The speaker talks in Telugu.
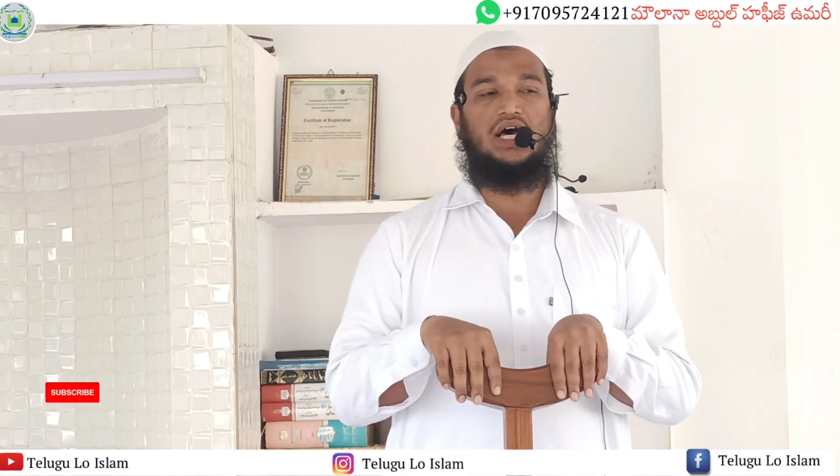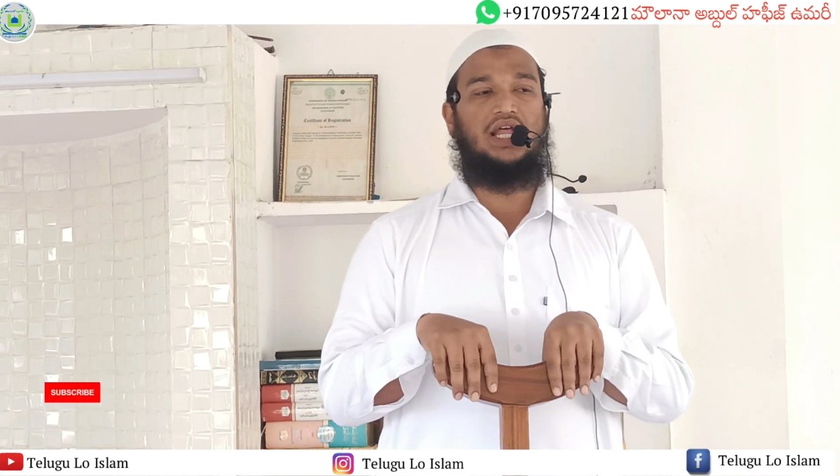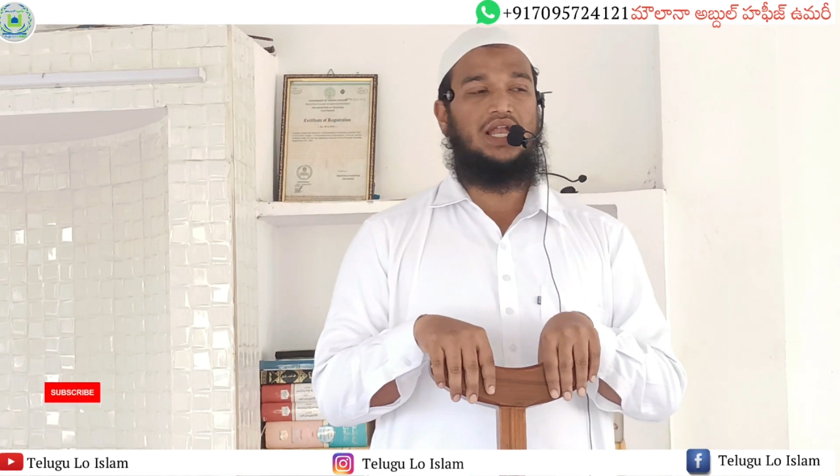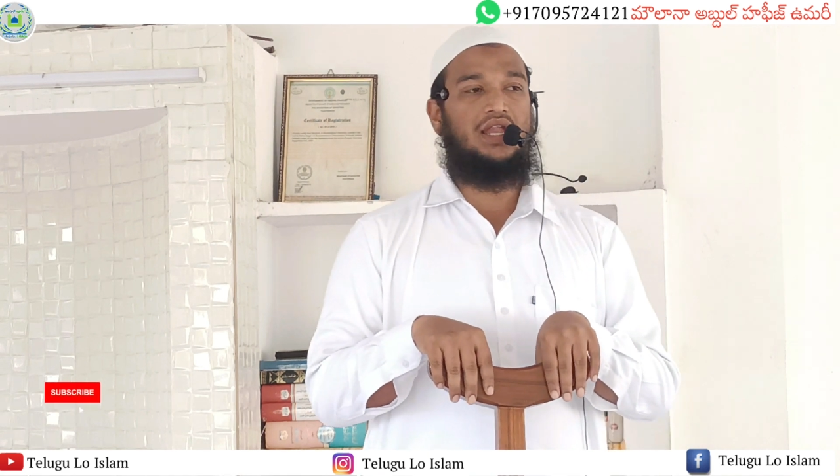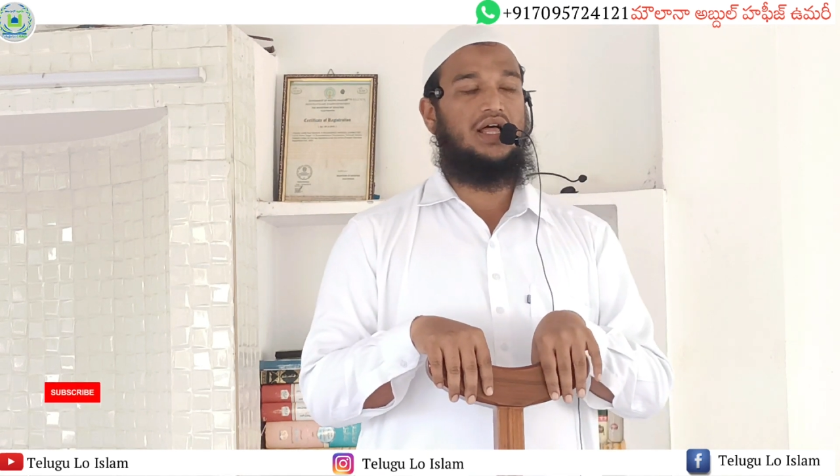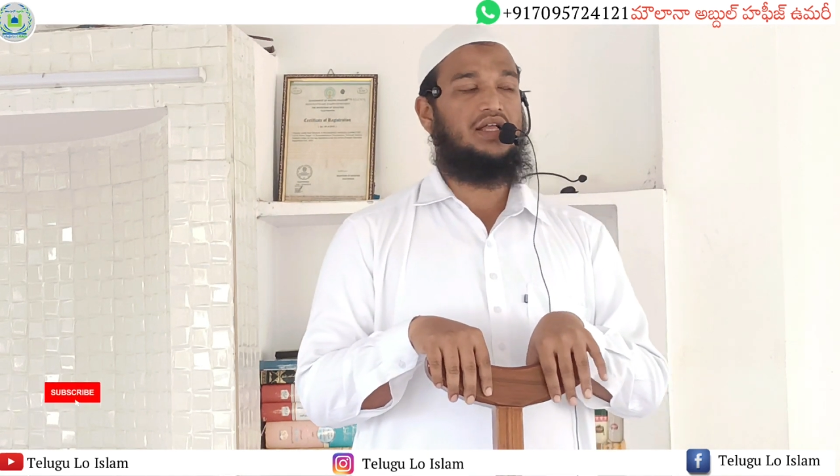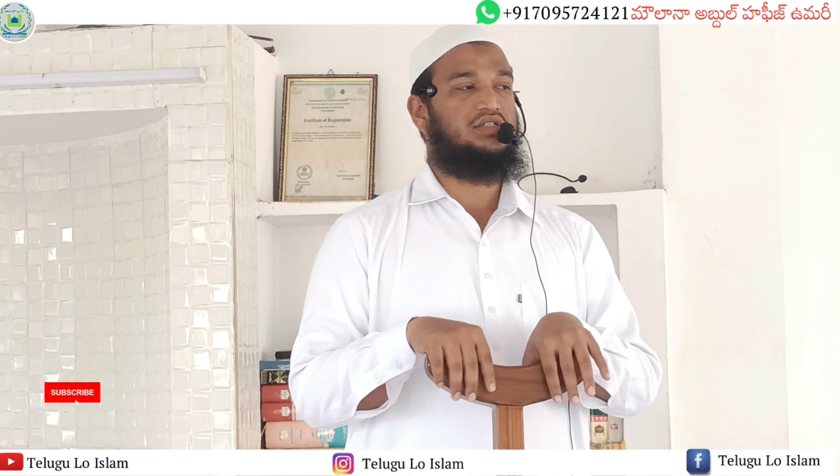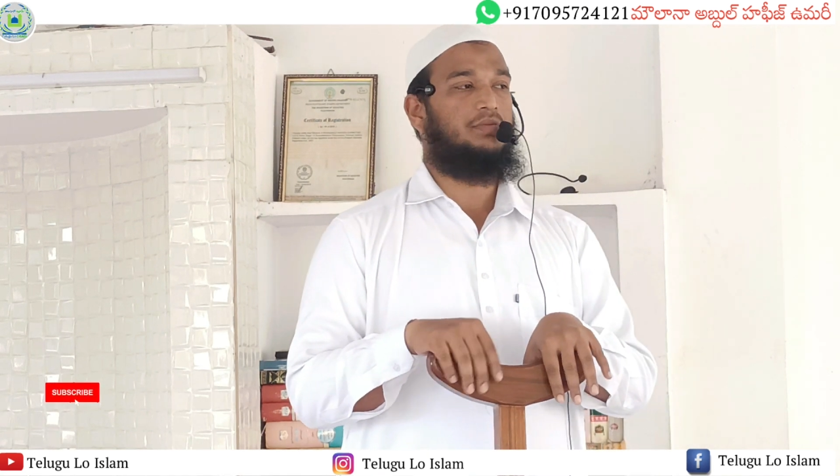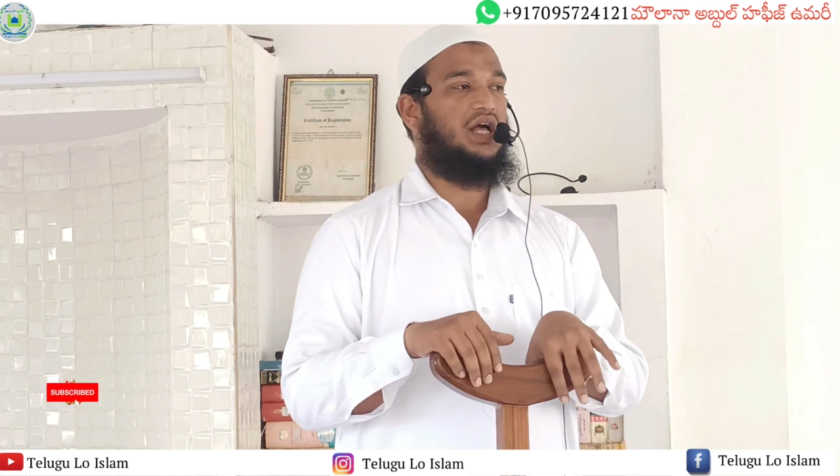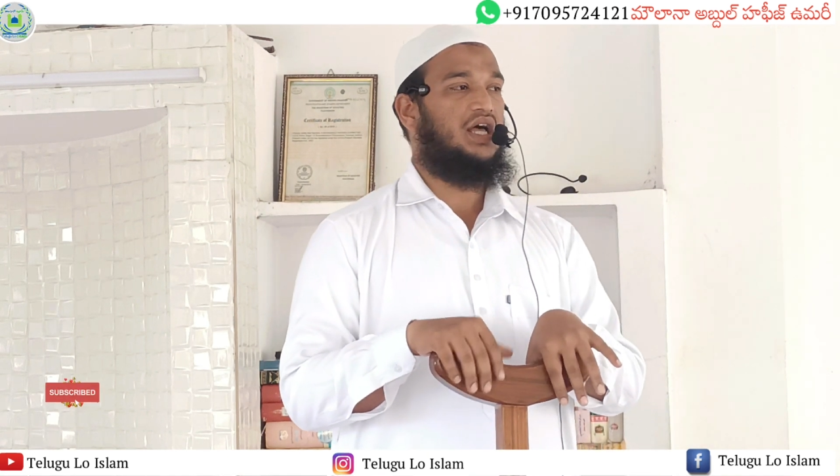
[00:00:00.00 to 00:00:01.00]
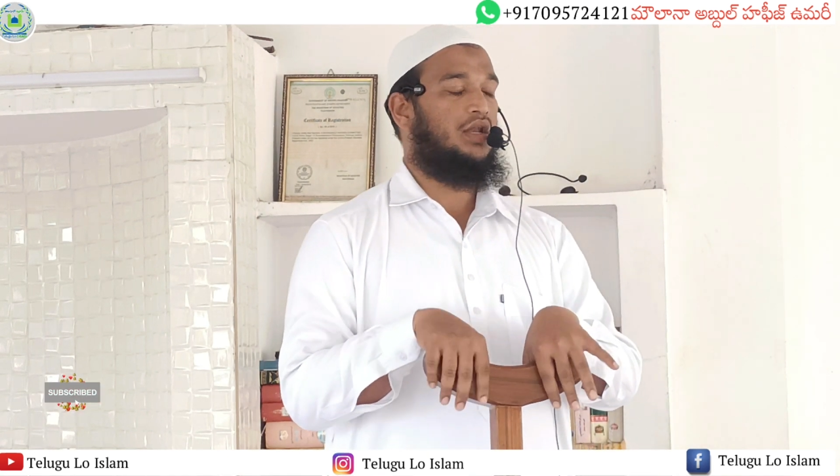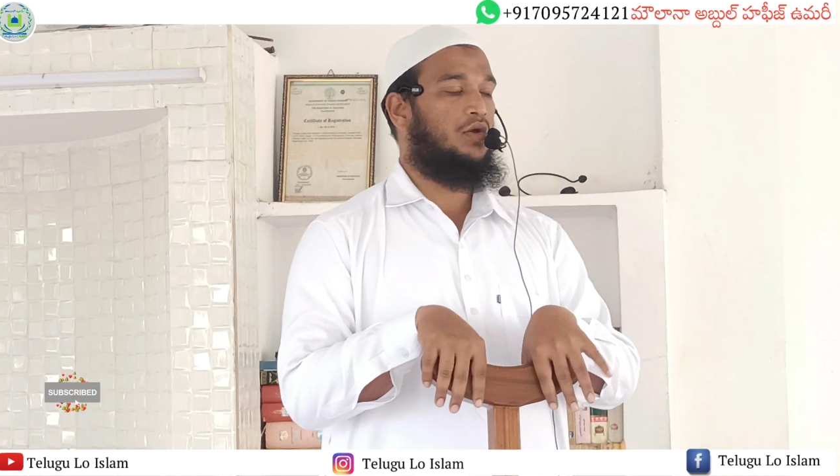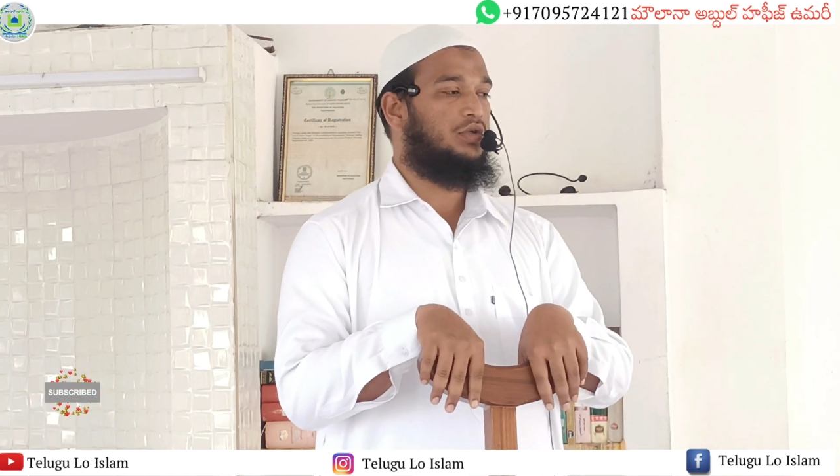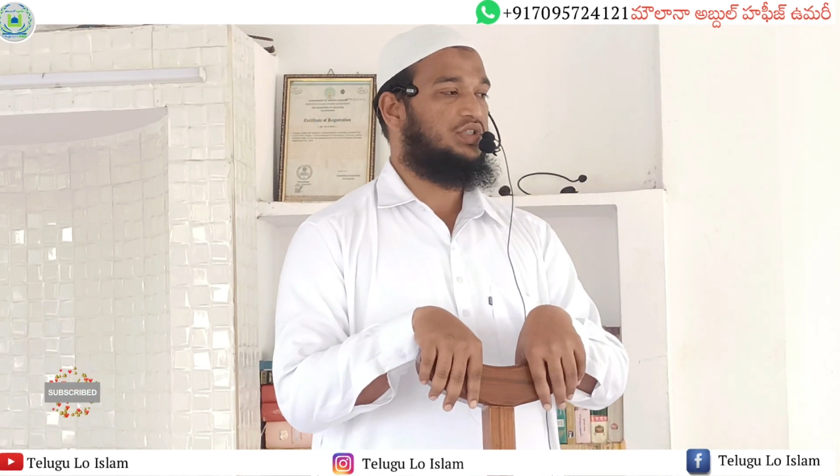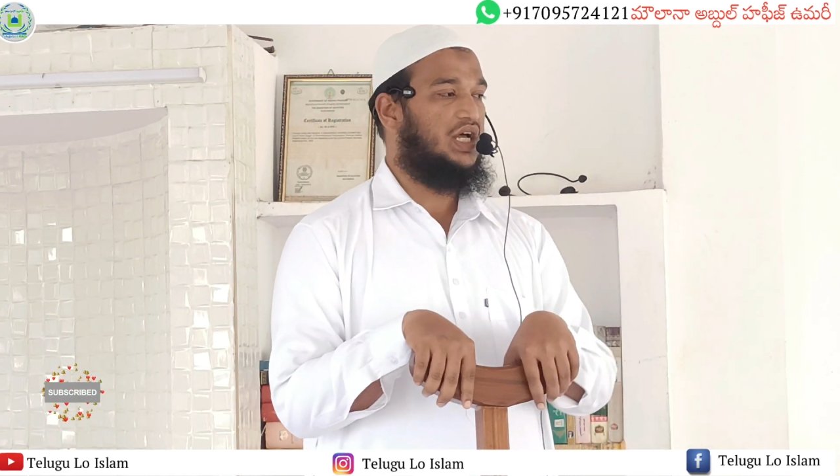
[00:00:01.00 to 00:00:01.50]
అల్లా
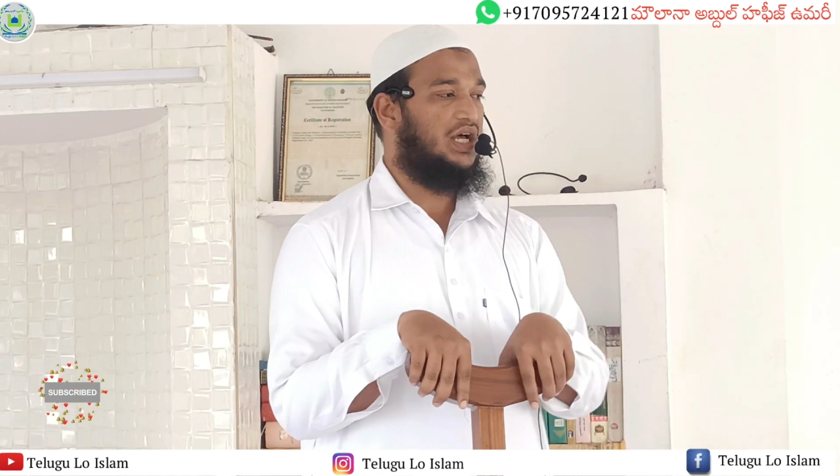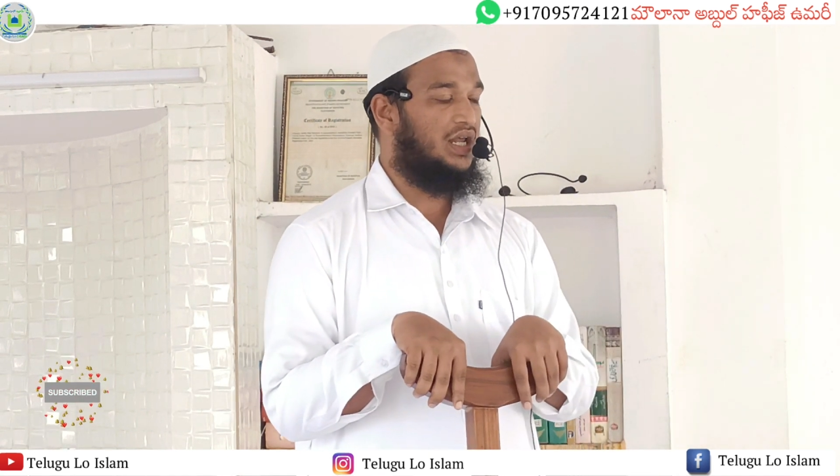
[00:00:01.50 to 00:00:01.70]
సుభానహోత